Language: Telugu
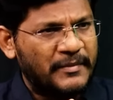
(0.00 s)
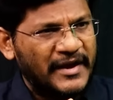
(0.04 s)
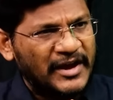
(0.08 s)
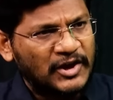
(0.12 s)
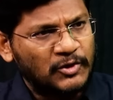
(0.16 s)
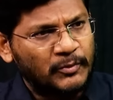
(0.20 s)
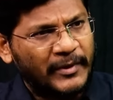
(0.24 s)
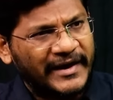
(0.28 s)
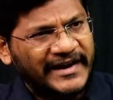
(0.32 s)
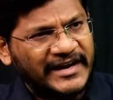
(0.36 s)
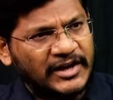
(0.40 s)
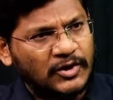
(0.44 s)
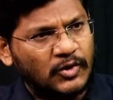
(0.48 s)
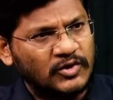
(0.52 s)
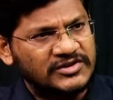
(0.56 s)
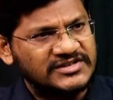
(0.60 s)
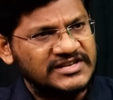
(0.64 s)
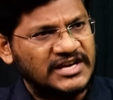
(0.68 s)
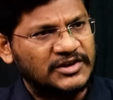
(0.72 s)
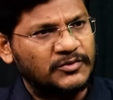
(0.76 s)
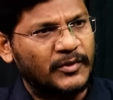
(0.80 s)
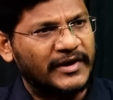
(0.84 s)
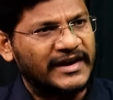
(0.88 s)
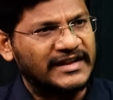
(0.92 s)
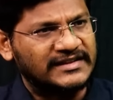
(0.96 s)
పేరు బయటకు
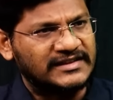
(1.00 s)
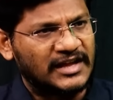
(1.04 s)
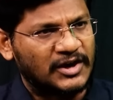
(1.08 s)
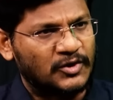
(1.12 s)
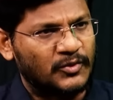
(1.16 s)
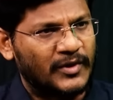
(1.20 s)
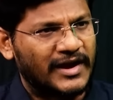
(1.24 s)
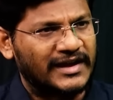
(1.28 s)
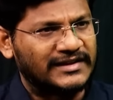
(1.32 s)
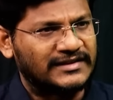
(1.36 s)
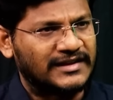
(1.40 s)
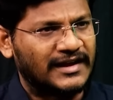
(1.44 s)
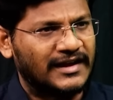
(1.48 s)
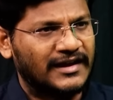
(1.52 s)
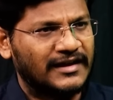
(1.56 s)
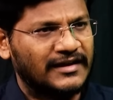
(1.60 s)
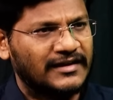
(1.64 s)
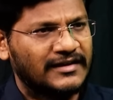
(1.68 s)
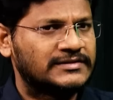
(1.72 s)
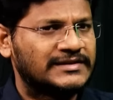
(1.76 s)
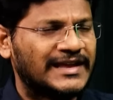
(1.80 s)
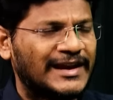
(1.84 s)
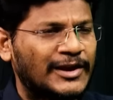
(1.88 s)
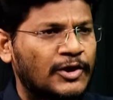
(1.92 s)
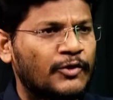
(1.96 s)
వచ్చినటువంటి తర్వాత
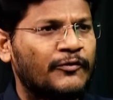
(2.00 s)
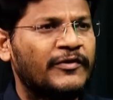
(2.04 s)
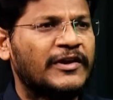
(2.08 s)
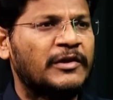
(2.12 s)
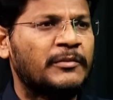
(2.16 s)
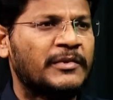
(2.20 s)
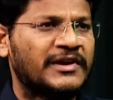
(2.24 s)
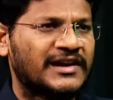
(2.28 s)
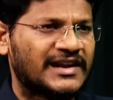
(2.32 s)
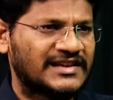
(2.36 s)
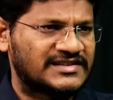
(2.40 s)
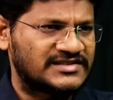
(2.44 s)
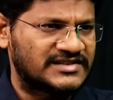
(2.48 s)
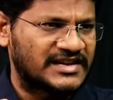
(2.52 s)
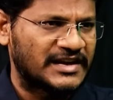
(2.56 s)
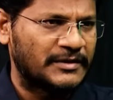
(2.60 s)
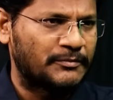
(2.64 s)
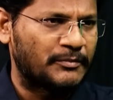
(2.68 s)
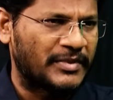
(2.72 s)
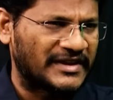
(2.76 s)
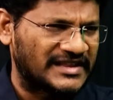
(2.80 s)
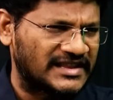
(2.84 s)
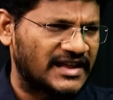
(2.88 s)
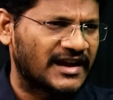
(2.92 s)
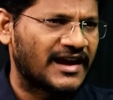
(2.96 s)
తెలుగు ఫిలిం ఇండస్ట్రీ
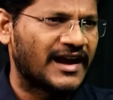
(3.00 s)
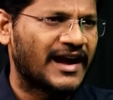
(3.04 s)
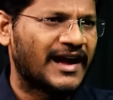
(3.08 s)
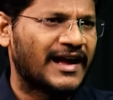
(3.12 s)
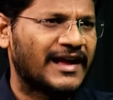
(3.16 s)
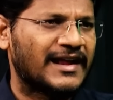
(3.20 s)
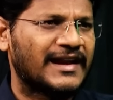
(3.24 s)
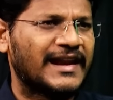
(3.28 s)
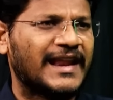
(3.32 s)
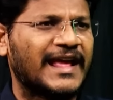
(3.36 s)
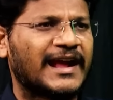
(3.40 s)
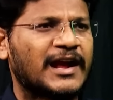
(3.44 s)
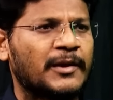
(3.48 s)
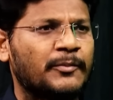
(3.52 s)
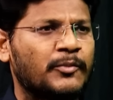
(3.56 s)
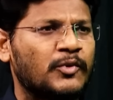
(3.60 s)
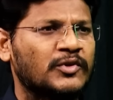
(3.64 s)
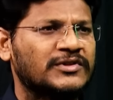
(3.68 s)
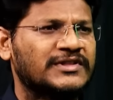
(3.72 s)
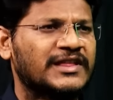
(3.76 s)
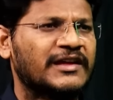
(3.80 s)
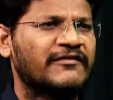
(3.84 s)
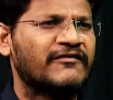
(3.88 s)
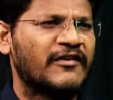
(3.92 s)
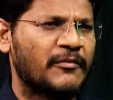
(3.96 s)
పెద్దగా
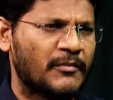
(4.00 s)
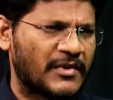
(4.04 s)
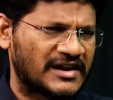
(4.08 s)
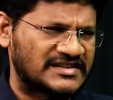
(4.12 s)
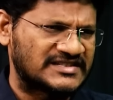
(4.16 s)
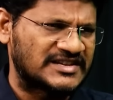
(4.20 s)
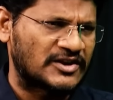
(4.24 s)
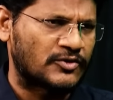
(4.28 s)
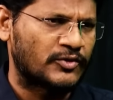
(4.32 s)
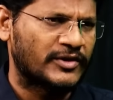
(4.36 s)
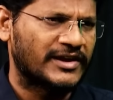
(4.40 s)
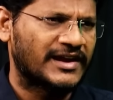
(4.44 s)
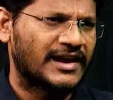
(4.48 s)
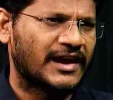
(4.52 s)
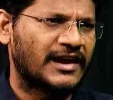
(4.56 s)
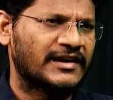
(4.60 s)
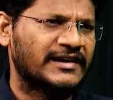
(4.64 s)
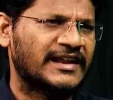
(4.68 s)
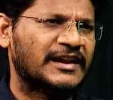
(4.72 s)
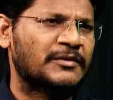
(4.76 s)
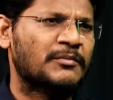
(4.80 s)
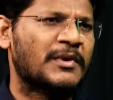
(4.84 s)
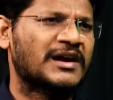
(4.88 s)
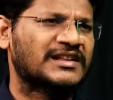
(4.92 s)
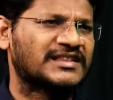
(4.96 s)
లేకపోతే విమర్శకుడిగా
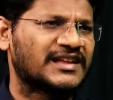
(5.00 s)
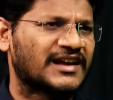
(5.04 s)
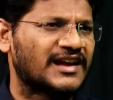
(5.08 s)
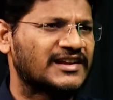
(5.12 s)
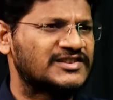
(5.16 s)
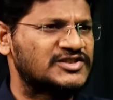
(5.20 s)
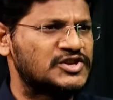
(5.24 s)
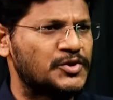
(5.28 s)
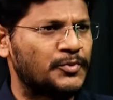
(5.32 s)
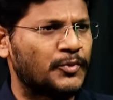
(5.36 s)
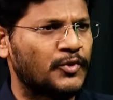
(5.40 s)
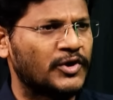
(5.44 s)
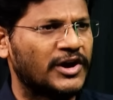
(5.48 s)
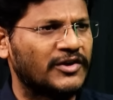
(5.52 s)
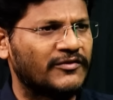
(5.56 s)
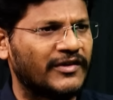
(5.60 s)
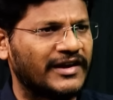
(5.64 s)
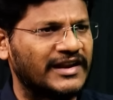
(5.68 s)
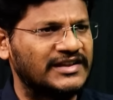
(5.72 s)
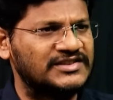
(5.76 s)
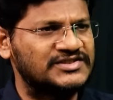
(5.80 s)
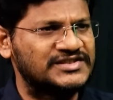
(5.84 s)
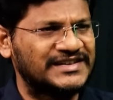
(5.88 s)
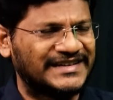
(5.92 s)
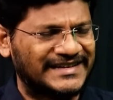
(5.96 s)
నిర్మాతగా
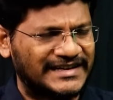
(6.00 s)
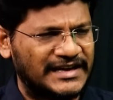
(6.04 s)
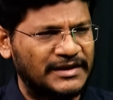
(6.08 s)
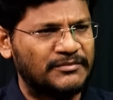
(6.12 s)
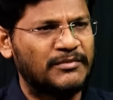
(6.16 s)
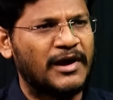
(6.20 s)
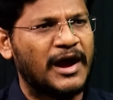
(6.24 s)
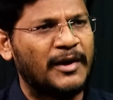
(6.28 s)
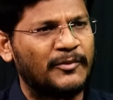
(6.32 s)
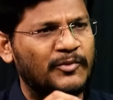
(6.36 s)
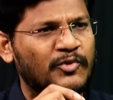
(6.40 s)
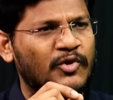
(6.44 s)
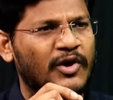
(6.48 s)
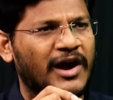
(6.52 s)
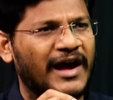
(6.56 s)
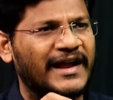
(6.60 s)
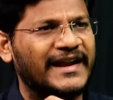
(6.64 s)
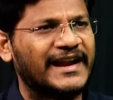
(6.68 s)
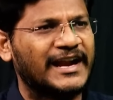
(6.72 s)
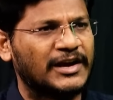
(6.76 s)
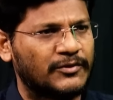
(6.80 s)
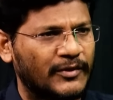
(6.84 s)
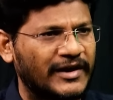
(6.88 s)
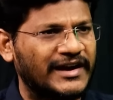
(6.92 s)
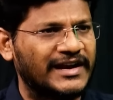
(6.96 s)
చెప్పుకునేటువంటి బాబు
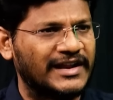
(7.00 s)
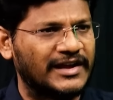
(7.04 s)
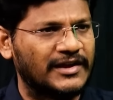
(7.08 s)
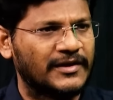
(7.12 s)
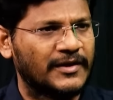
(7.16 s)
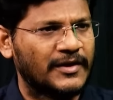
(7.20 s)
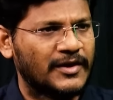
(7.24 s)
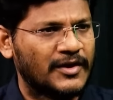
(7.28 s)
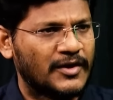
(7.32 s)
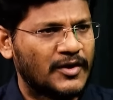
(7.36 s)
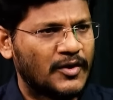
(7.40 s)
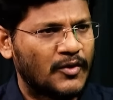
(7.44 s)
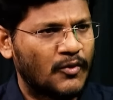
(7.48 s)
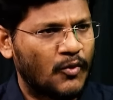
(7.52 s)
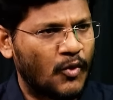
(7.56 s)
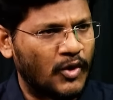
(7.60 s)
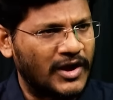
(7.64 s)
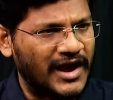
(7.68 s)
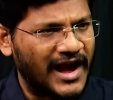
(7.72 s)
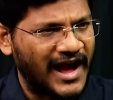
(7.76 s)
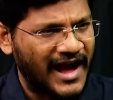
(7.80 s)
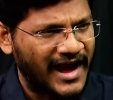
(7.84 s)
అనే పిచ్చి బాబు ఒక